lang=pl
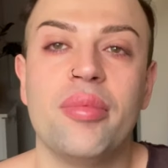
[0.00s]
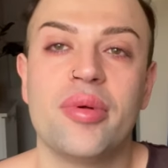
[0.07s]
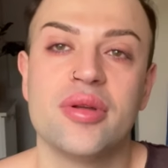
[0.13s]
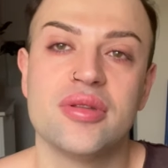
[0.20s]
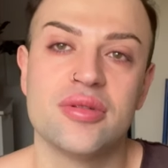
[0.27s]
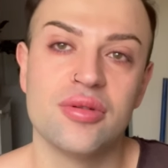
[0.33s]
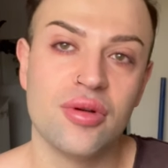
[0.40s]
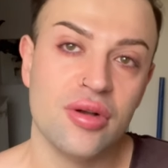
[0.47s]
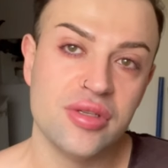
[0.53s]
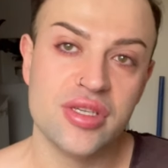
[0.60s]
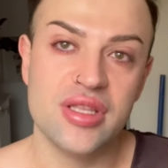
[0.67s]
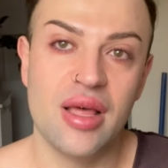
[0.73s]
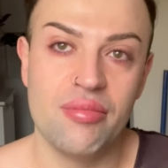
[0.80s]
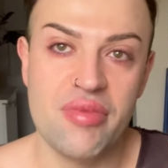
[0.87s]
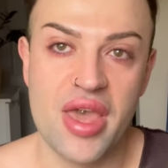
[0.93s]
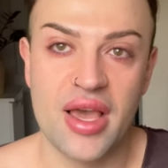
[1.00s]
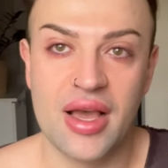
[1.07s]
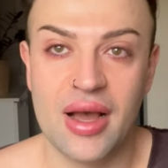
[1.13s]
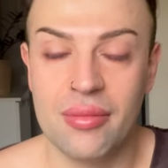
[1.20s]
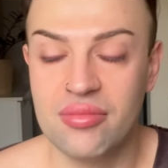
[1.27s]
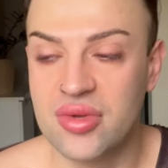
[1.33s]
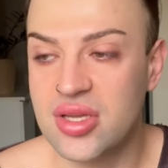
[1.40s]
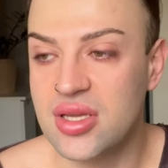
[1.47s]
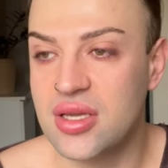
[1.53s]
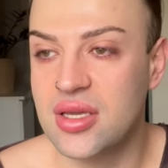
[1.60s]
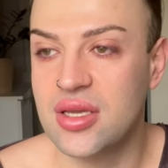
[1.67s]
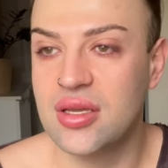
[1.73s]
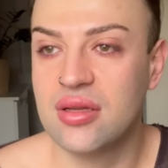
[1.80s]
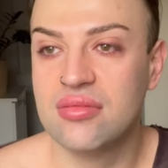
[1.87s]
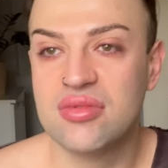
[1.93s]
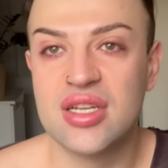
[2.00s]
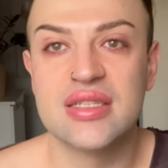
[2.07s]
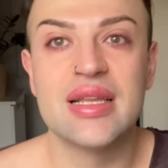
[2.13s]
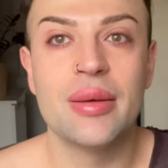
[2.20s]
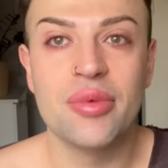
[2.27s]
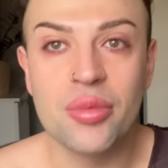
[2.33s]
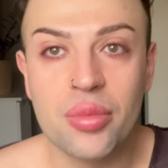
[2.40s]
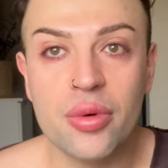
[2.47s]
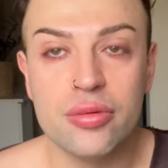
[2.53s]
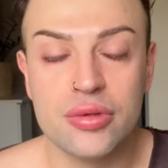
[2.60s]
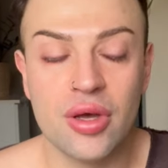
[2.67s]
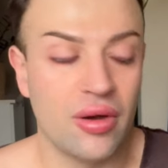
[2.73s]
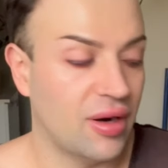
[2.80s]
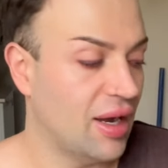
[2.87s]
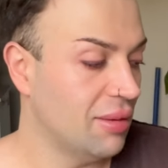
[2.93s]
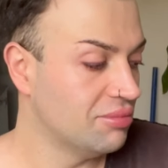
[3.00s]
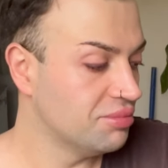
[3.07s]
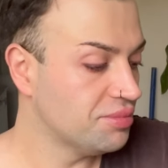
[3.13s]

prostu godzinę biegam i czasami półtora.